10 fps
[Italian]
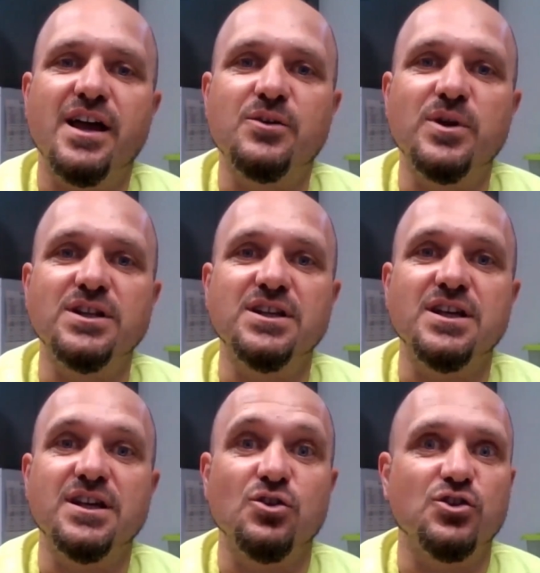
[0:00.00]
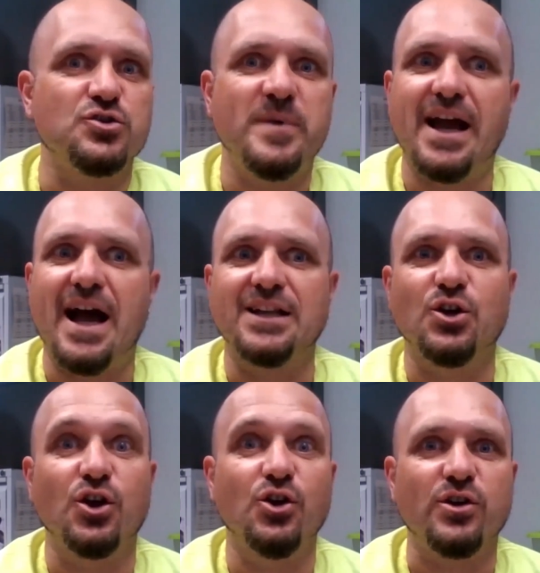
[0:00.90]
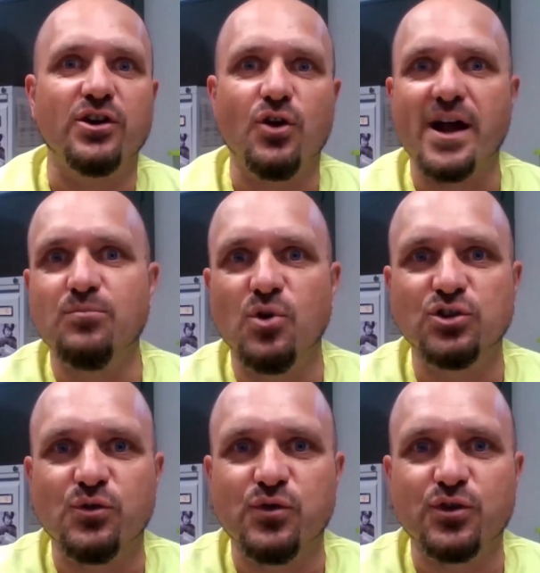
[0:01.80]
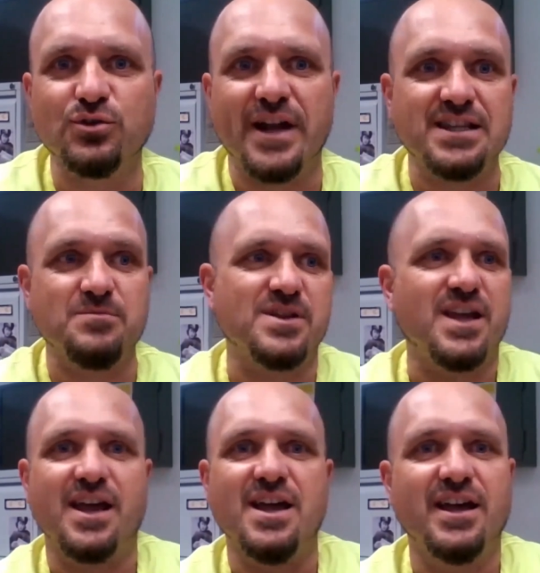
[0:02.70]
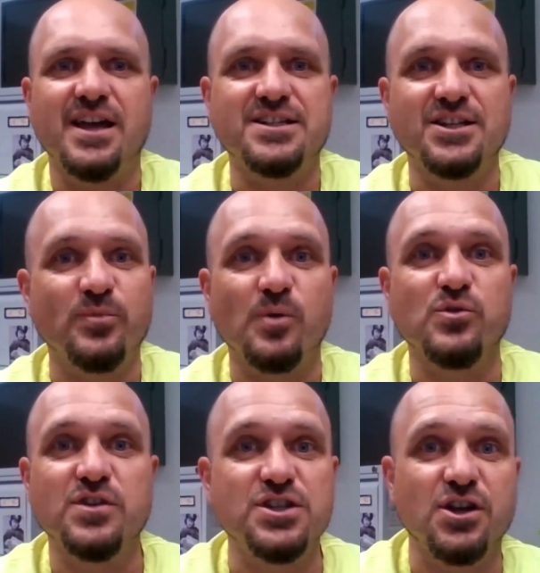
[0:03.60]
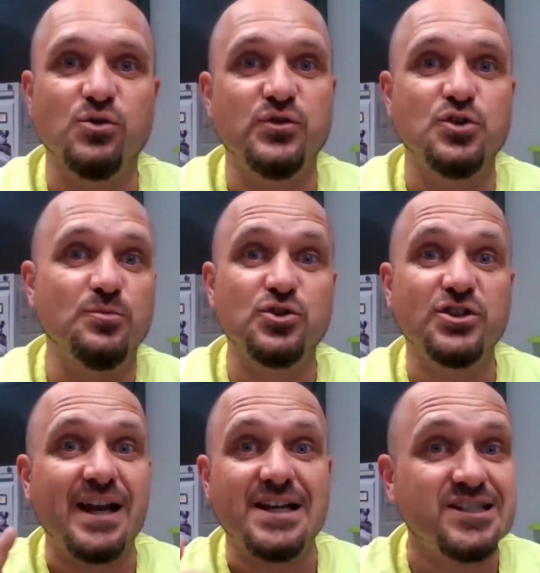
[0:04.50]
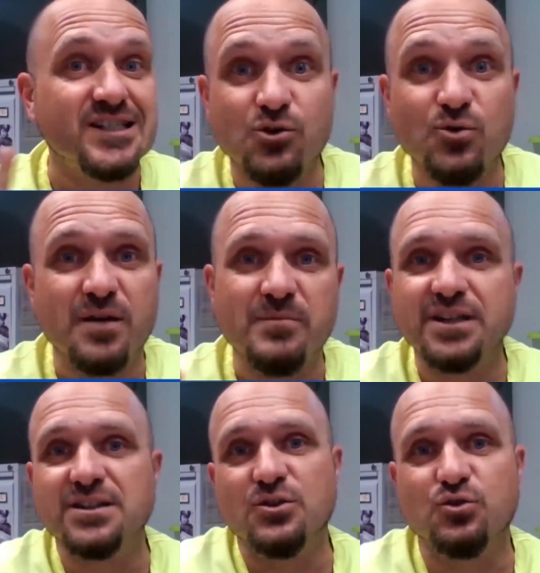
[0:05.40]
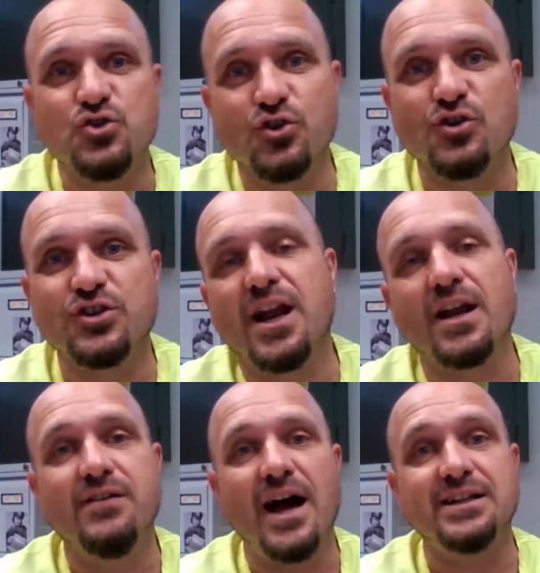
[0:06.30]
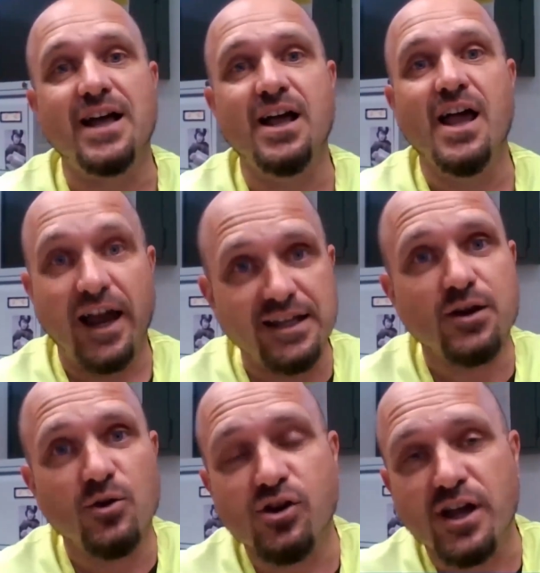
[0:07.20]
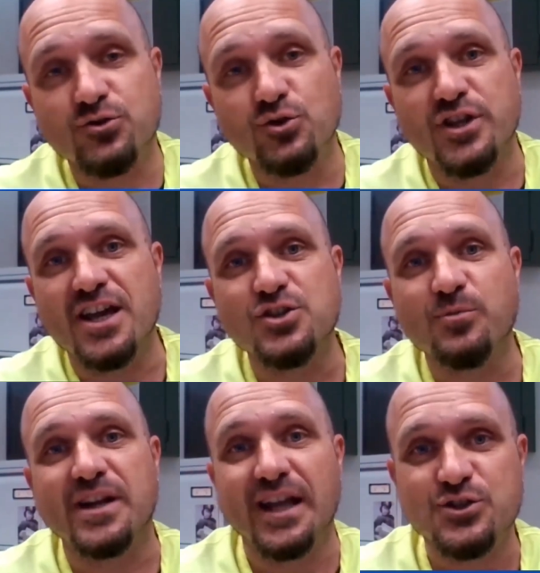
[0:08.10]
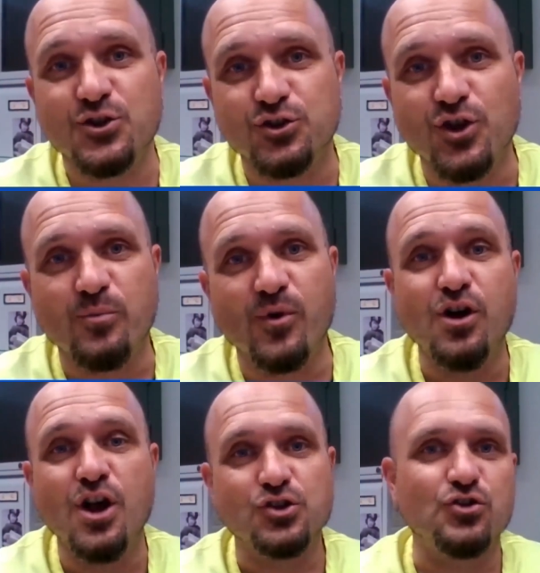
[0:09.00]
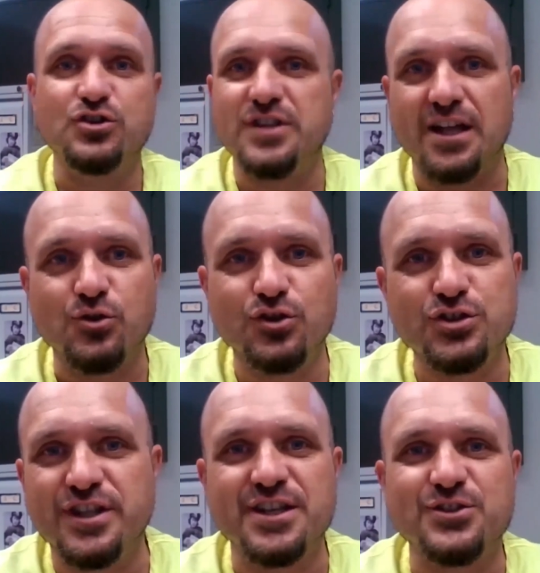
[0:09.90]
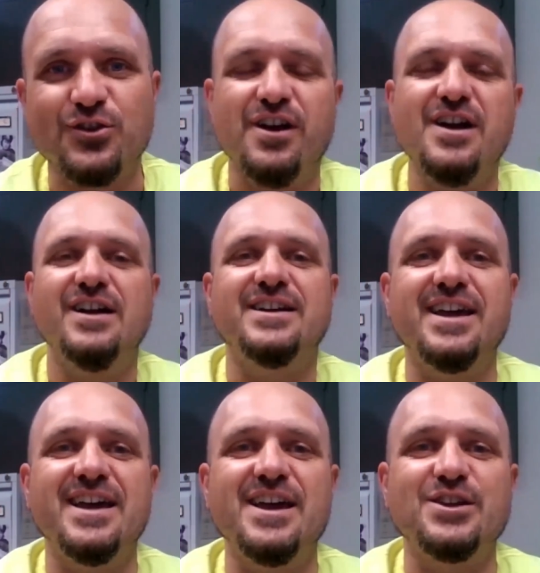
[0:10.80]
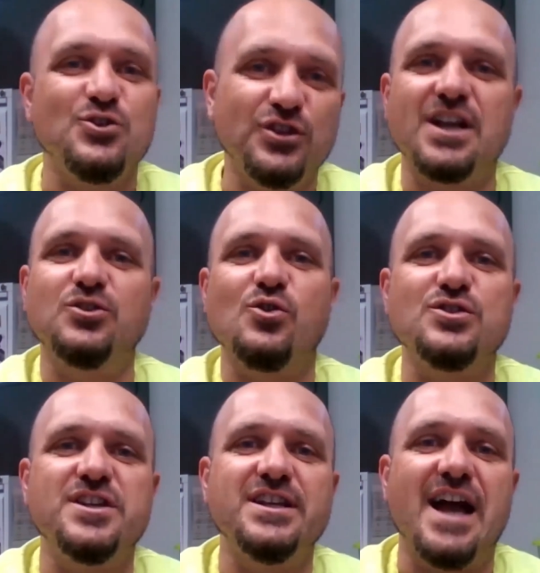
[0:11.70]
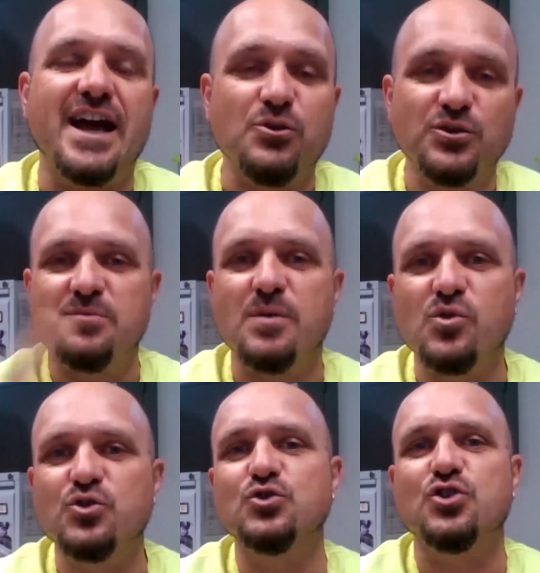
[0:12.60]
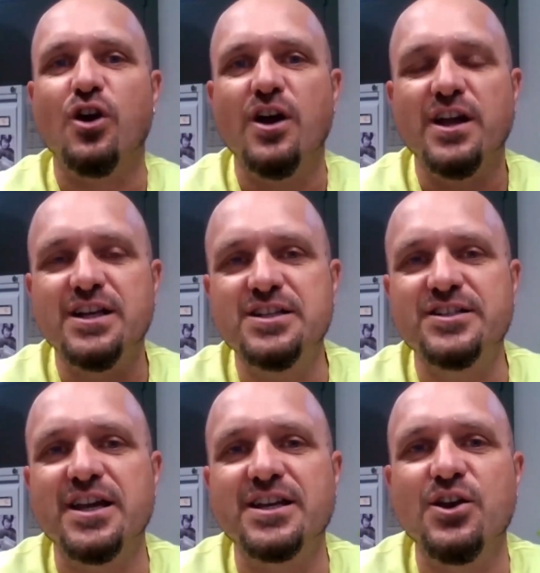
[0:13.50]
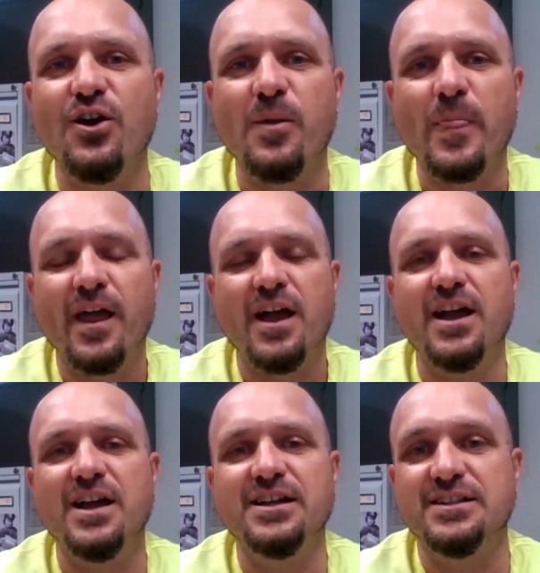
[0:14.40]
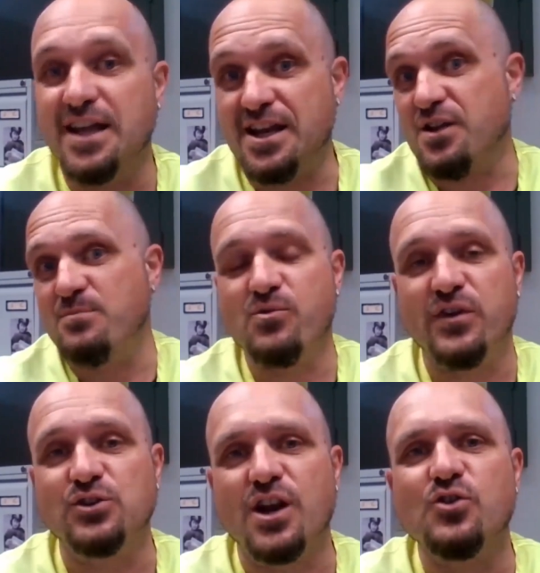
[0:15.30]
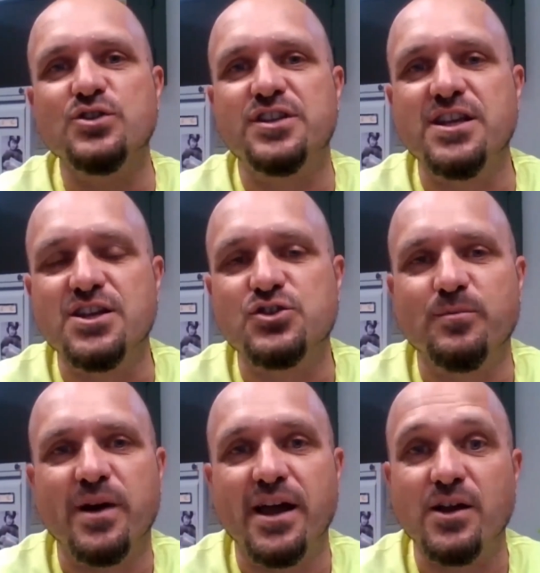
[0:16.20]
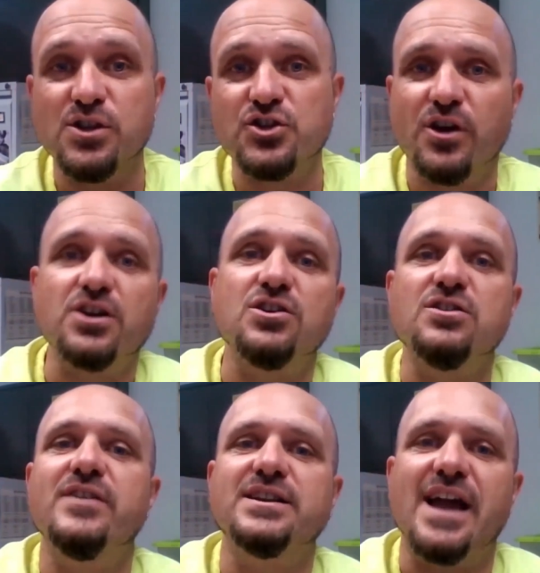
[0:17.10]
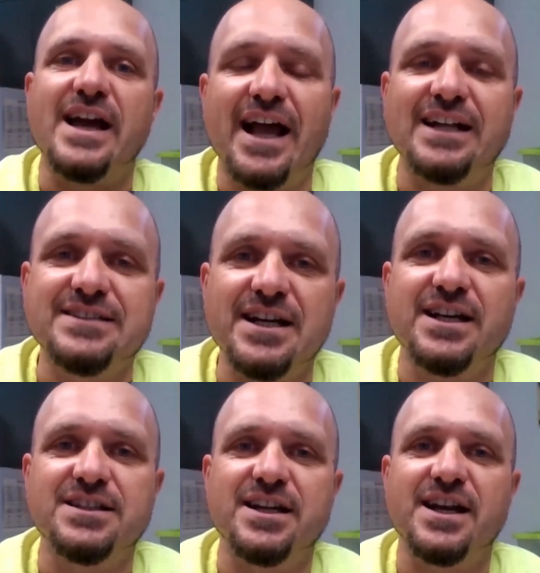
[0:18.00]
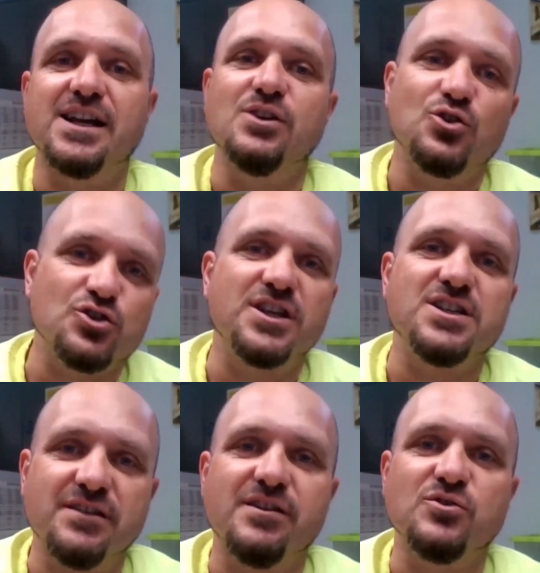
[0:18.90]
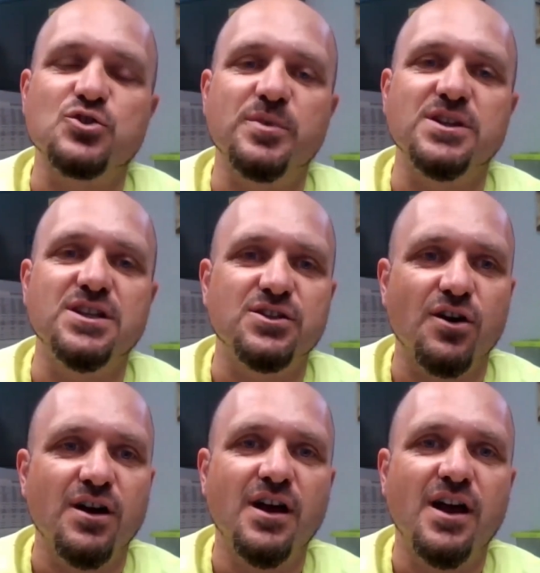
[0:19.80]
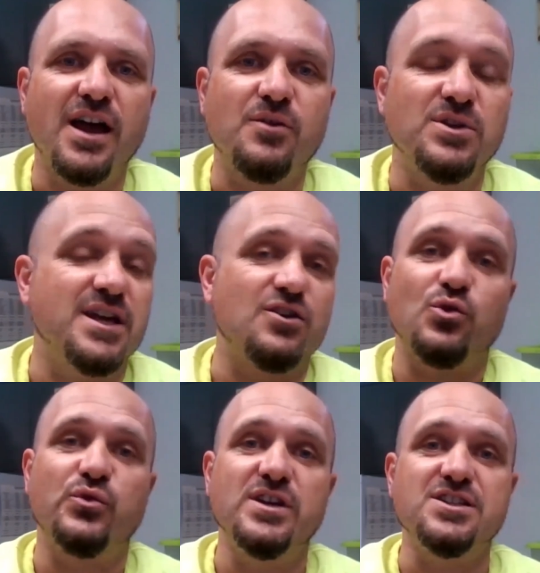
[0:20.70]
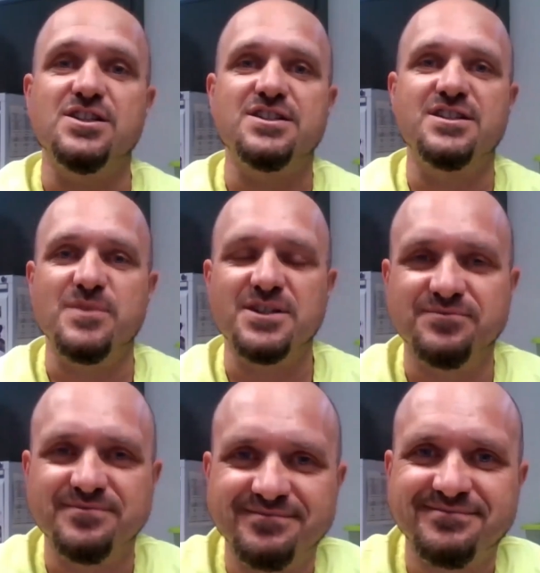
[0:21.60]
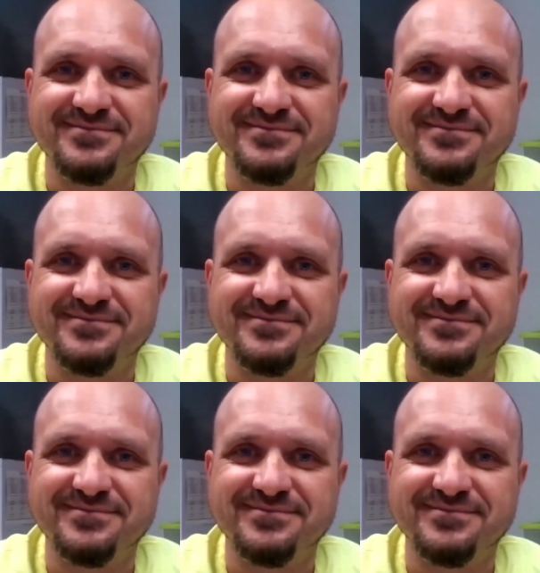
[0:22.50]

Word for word: e quindi io gli ho spiegato che loro erano anche molto fortunati perché essendo proprio vicino all'ufficio postale sicuramente in un giorno sarà arrivata ed è quello che è successo perché il giorno dopo sono stato io stesso che sono andato a consegnare quindi abbiamo chiuso il cerchio eh, abbiamo fatto la consegna, insomma, e quel giorno erano arrivate anche altre lettere che loro stessi avevano spedito e quindi erano felicissimi.